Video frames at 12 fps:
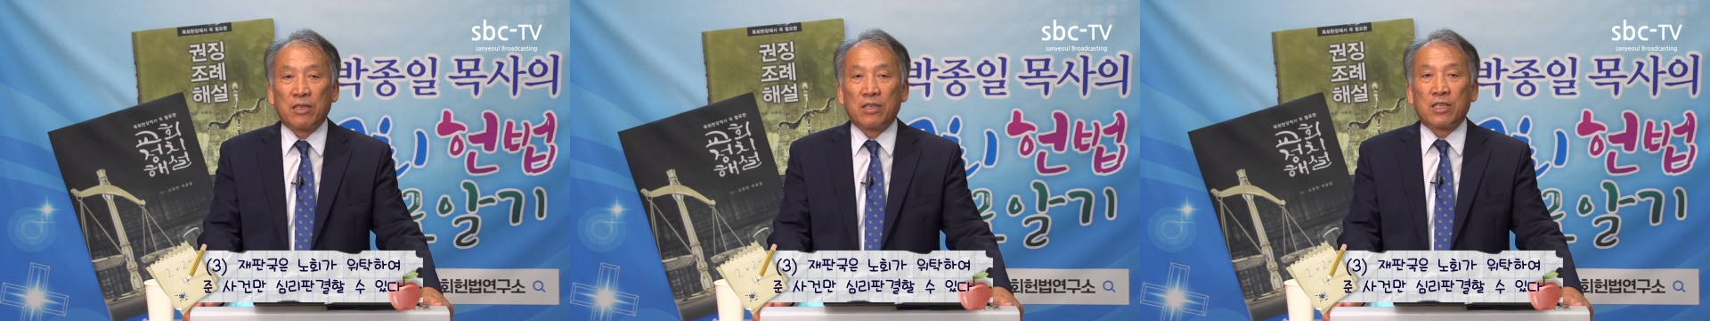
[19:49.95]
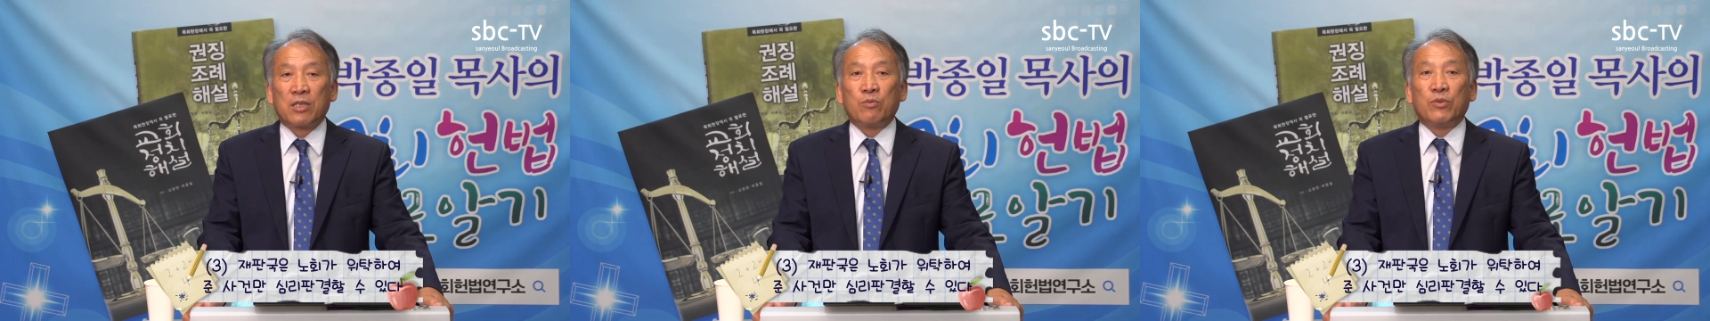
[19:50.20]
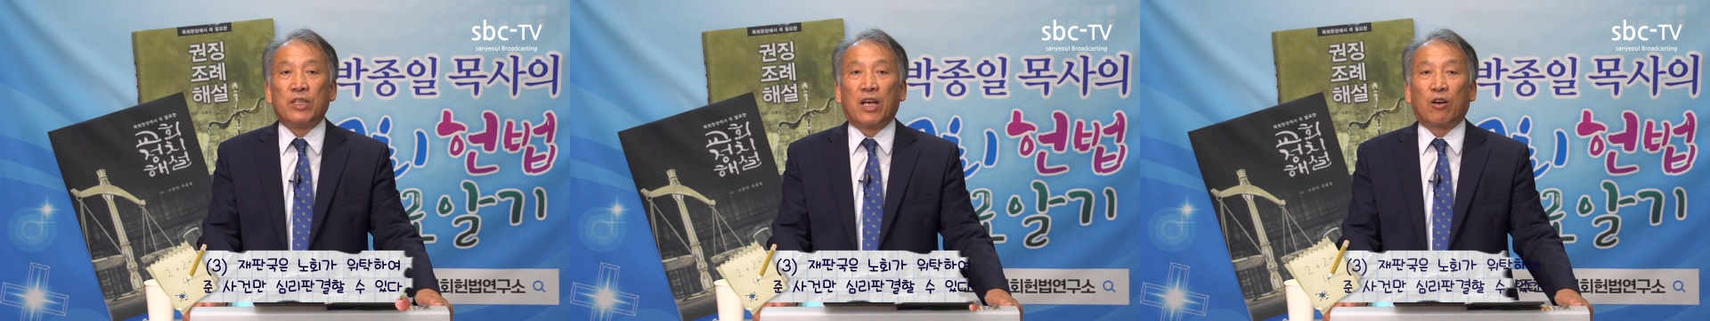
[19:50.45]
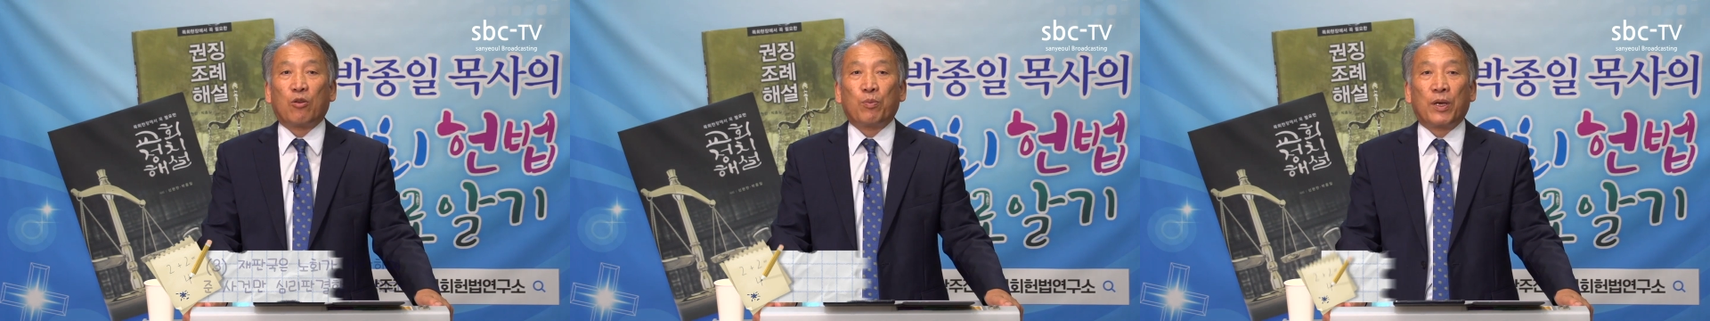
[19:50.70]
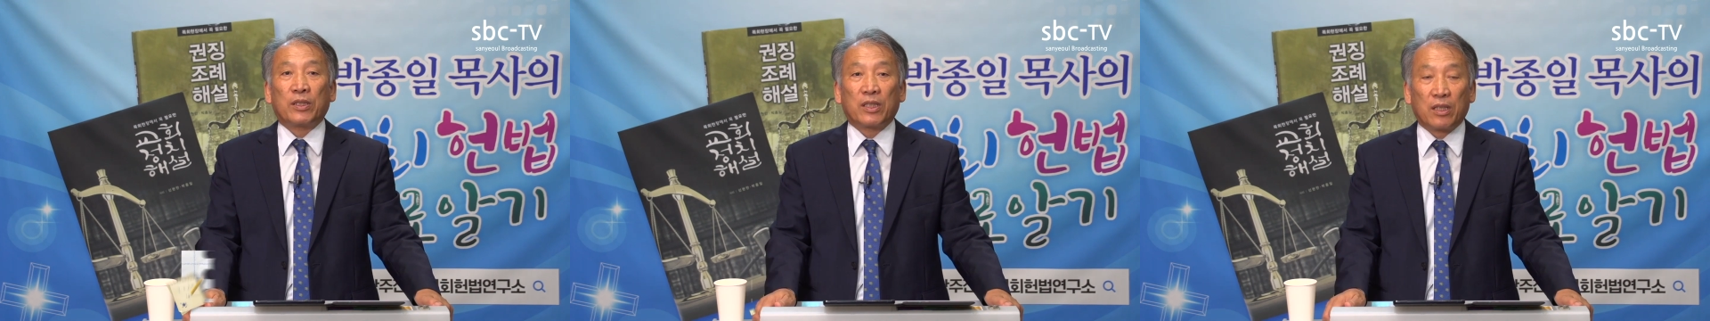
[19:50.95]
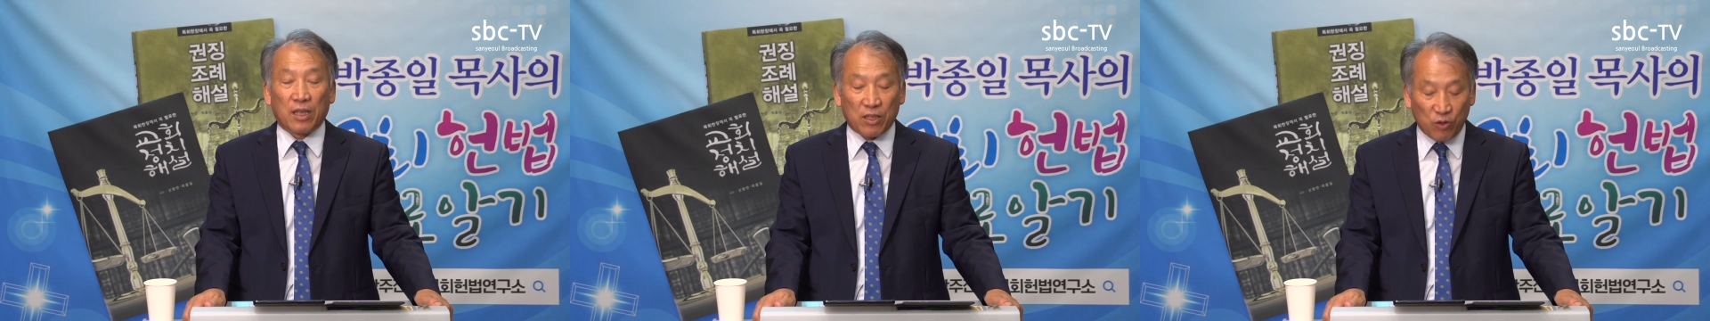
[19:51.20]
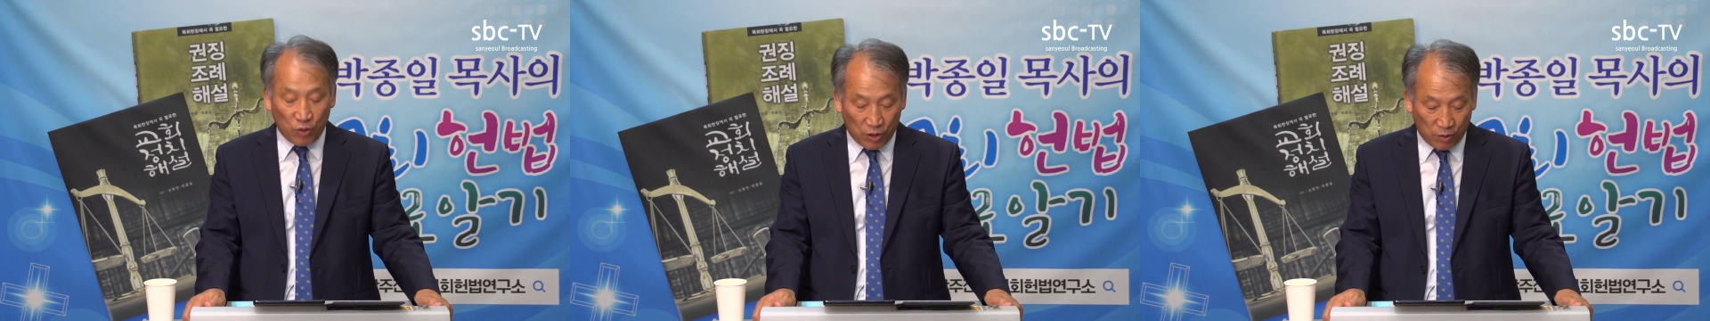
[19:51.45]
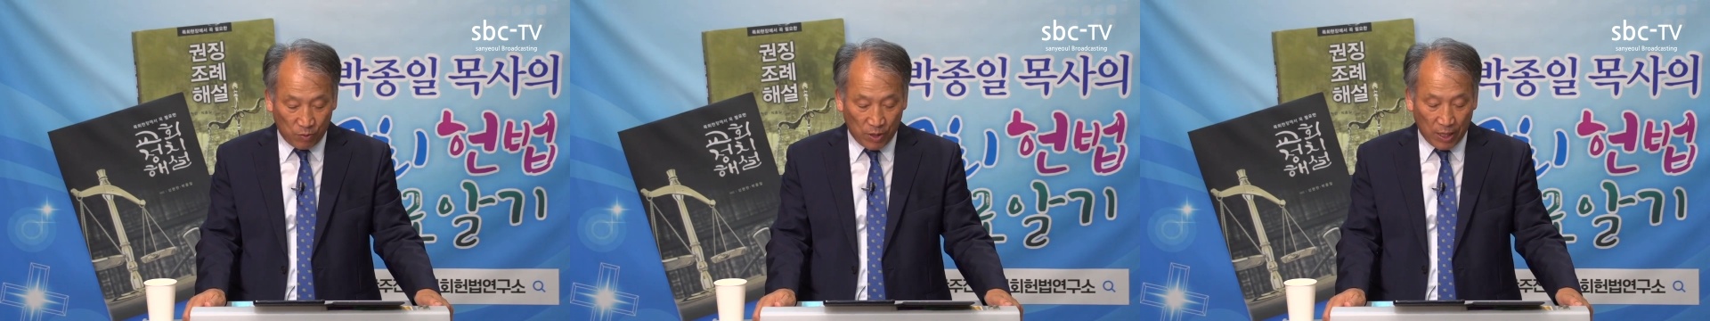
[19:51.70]
심리하고 판결할 수
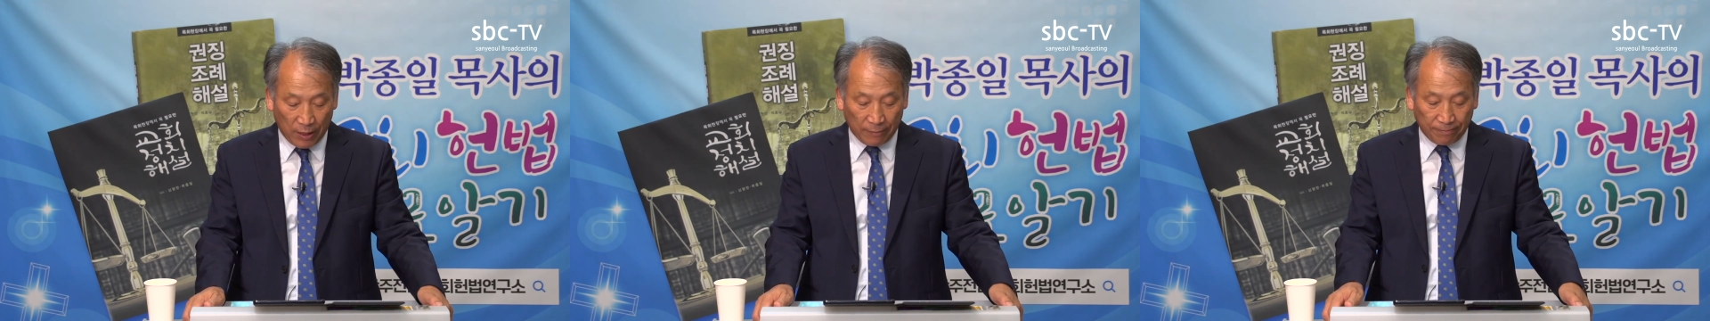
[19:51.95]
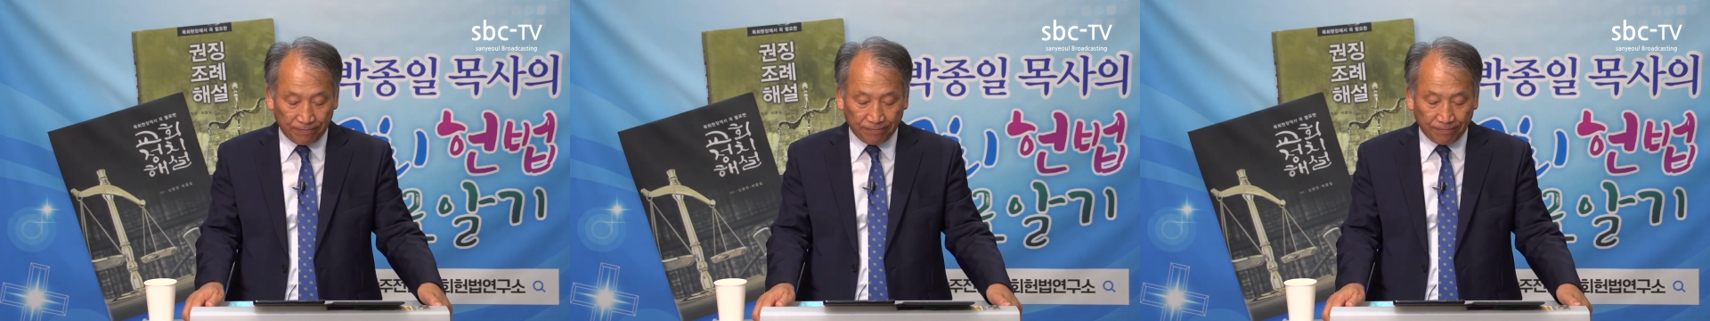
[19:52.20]
있습니다.